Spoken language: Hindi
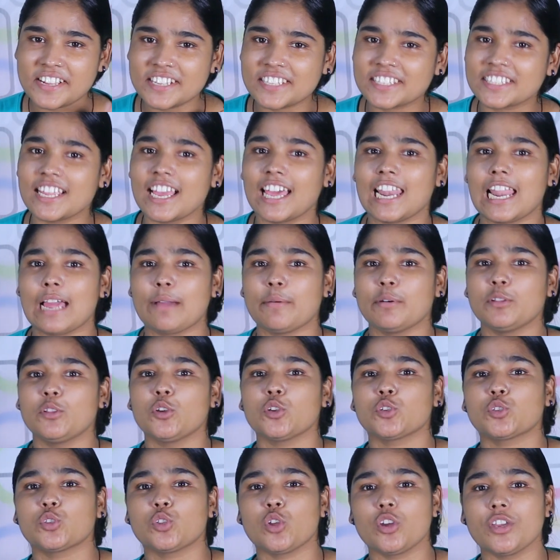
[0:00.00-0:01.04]
इसके अलावा
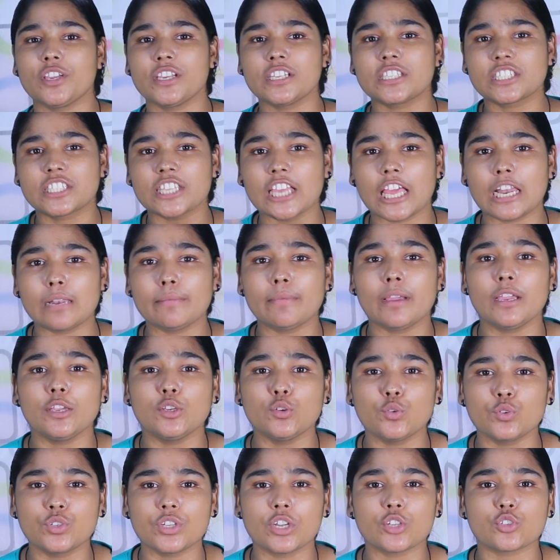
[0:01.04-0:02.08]
दोस्तों इस सेल में
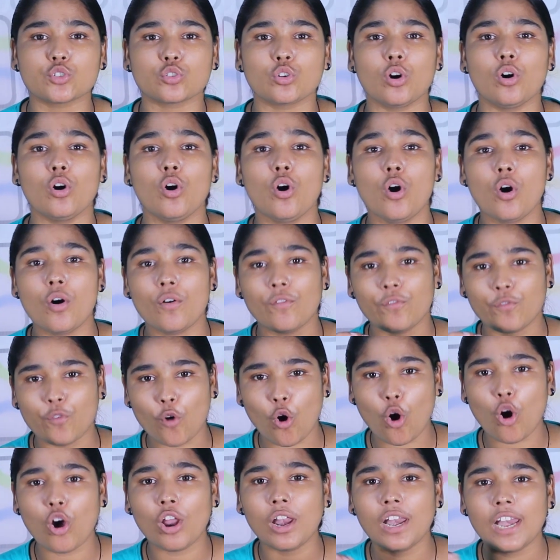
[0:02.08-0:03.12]
यूजर्स को
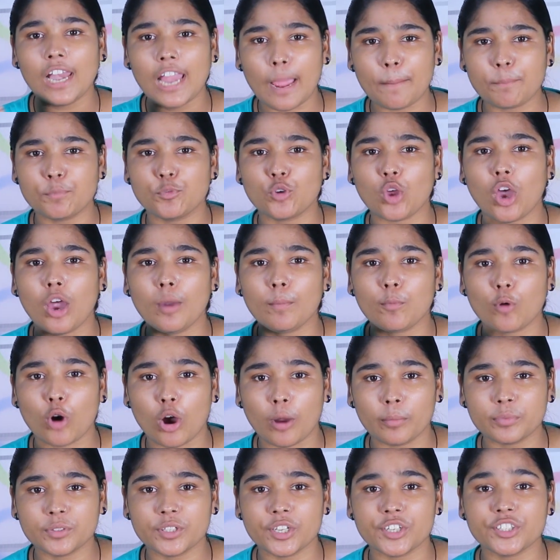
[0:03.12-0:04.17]
फोन लैपटॉप
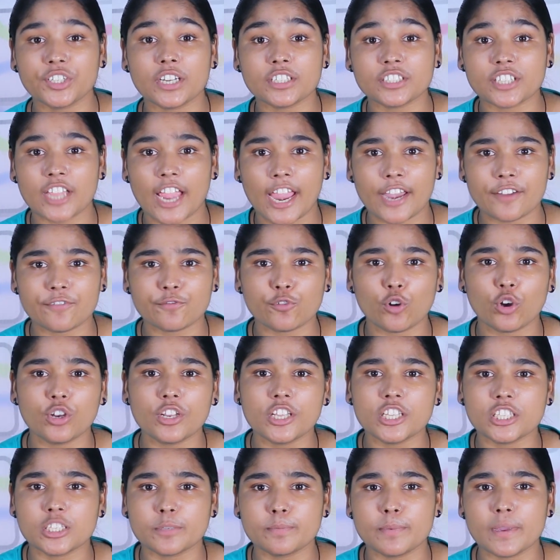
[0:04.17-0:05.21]
होम थिएटर
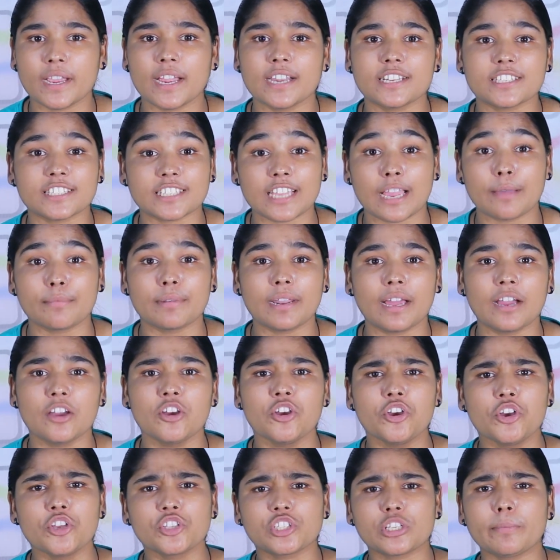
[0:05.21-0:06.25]
हेडफोन स्पीकर कैमरा
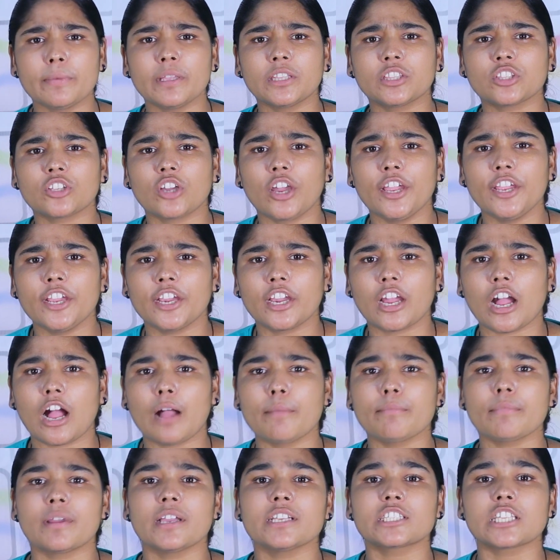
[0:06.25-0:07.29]
समेत कई
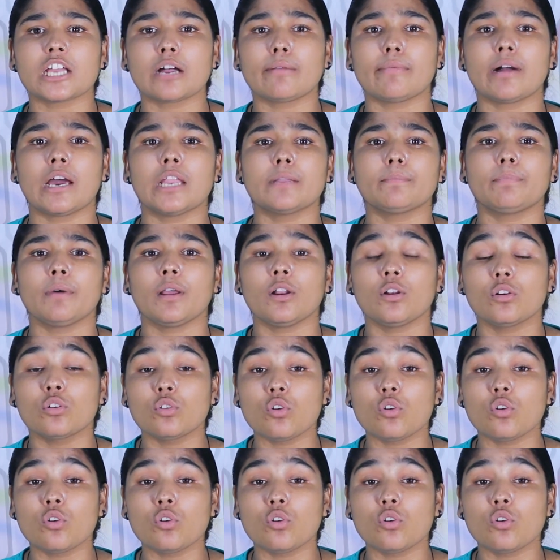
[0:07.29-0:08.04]
काम के सामान पर